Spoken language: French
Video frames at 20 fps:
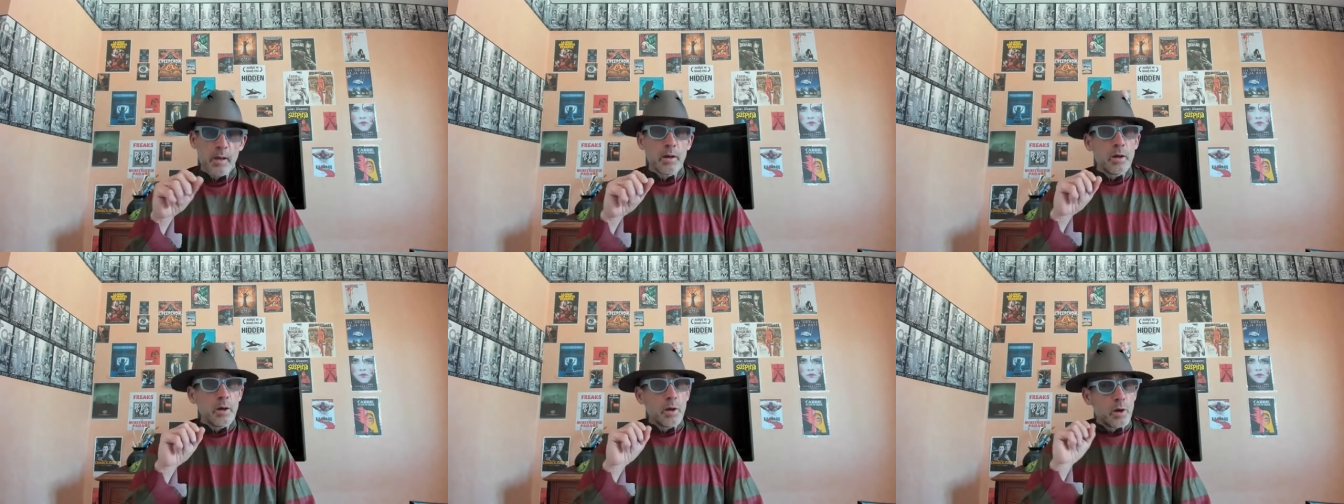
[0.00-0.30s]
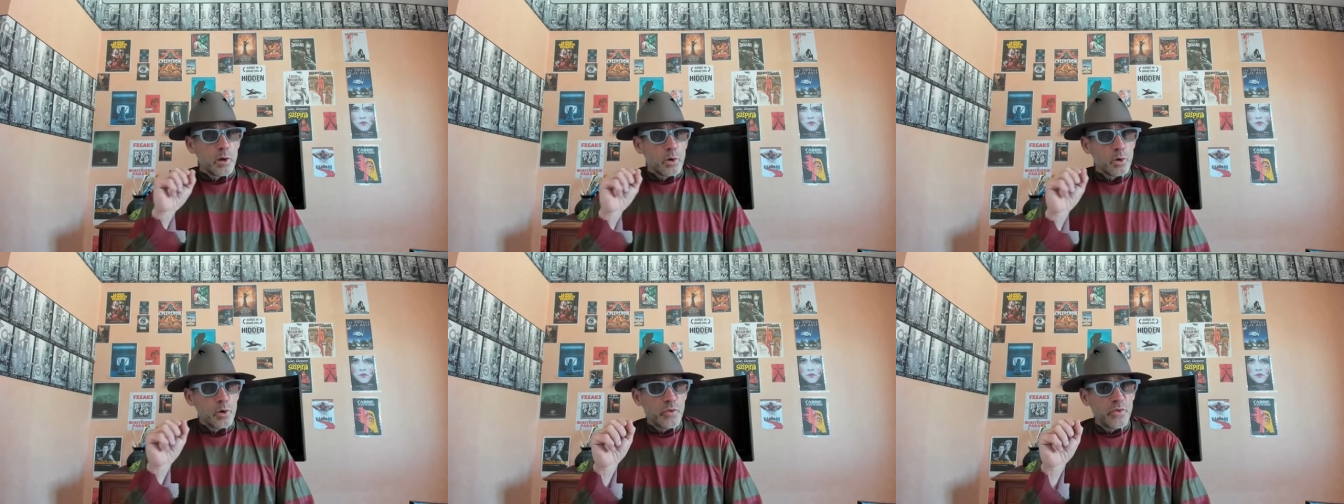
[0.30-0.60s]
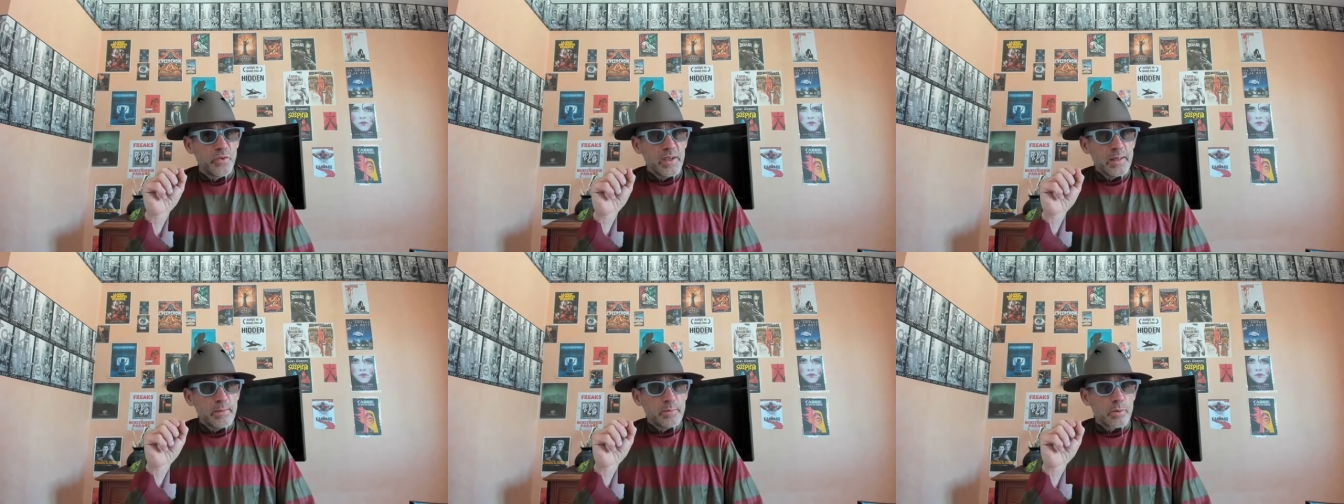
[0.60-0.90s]
Le
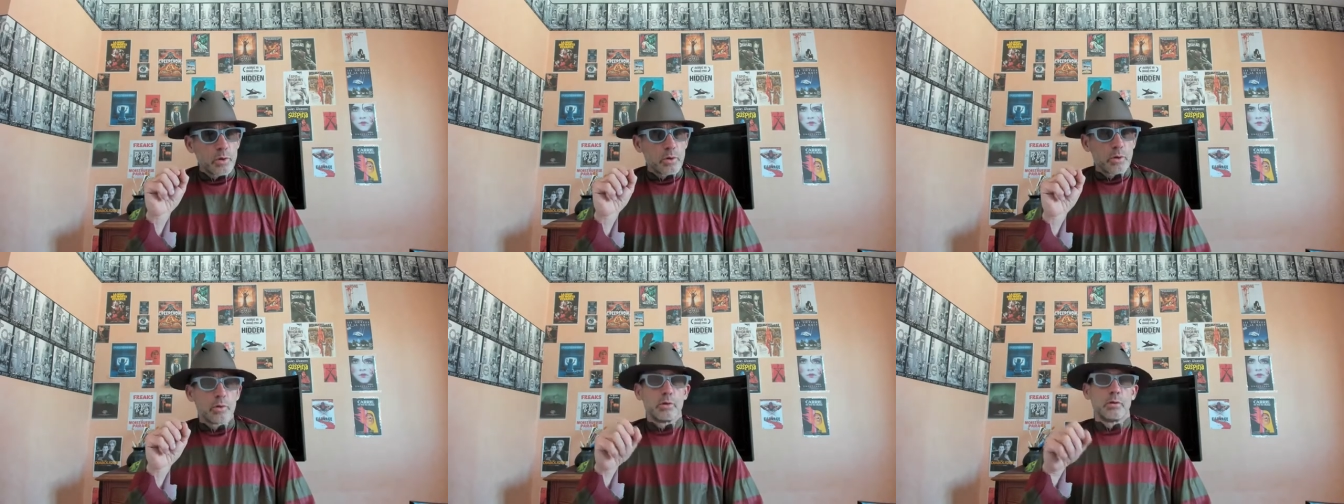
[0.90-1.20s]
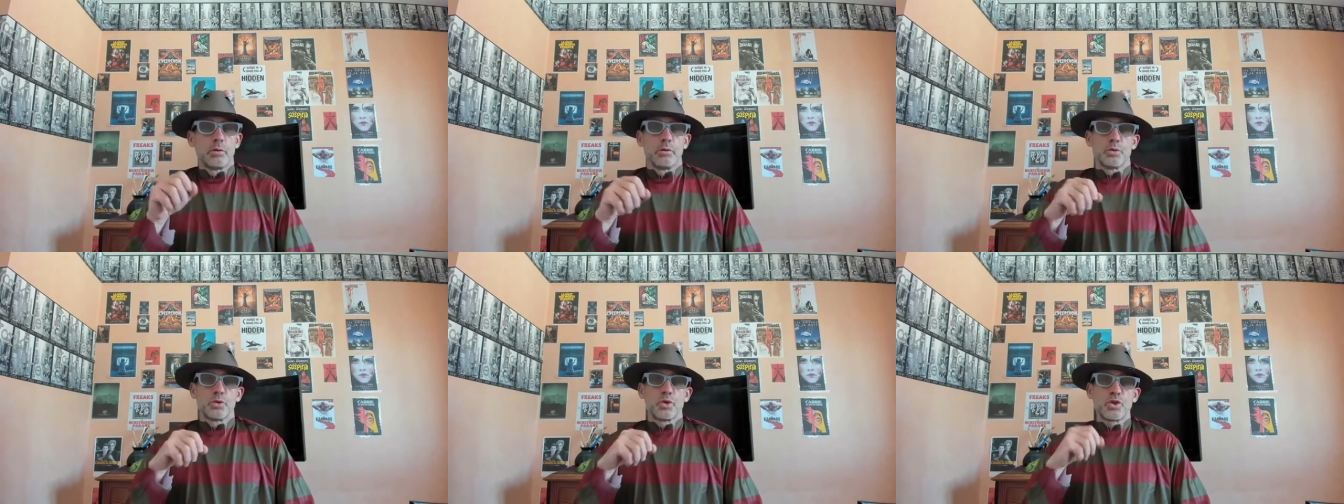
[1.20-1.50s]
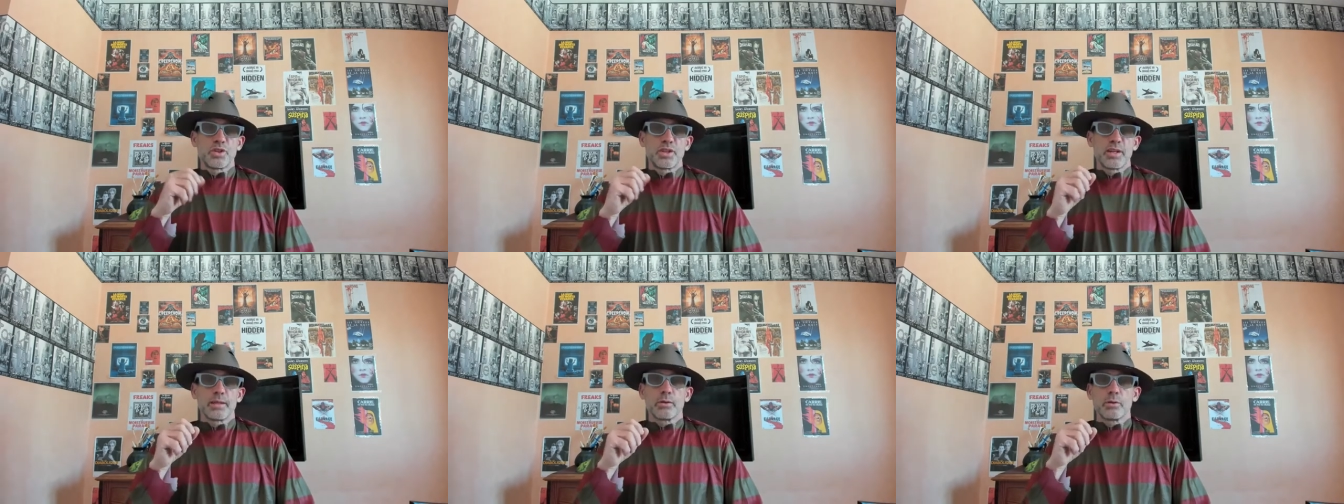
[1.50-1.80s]
film, jugé
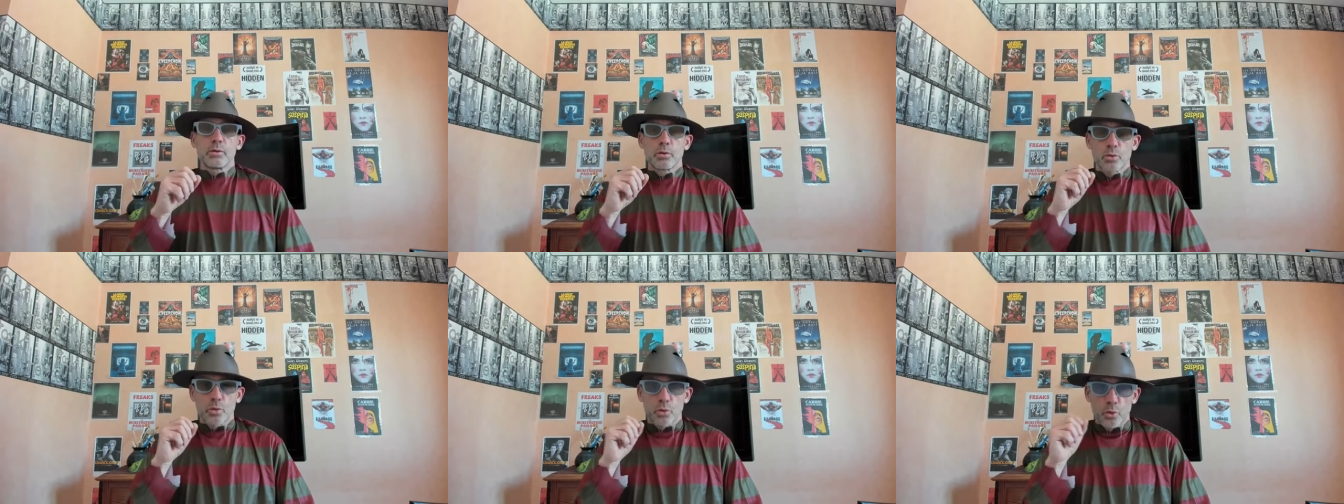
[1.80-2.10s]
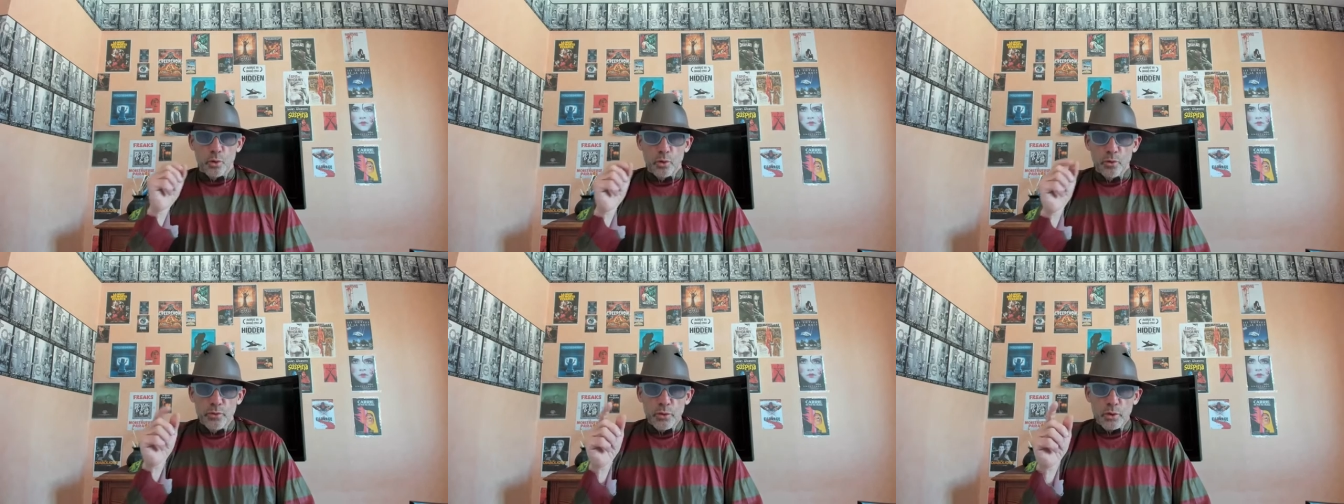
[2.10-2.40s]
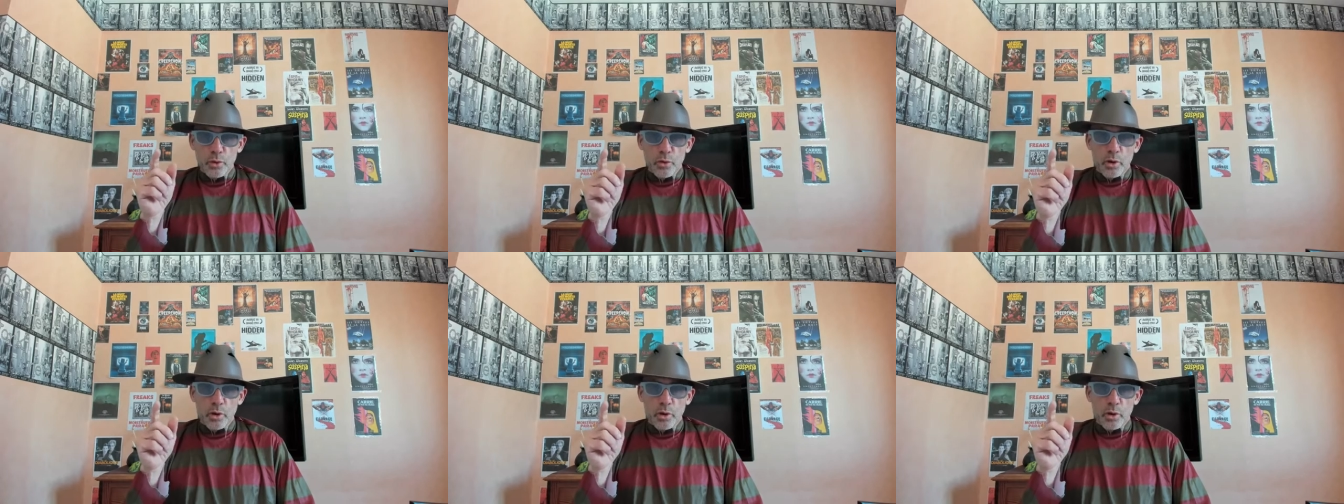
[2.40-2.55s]
trop violent,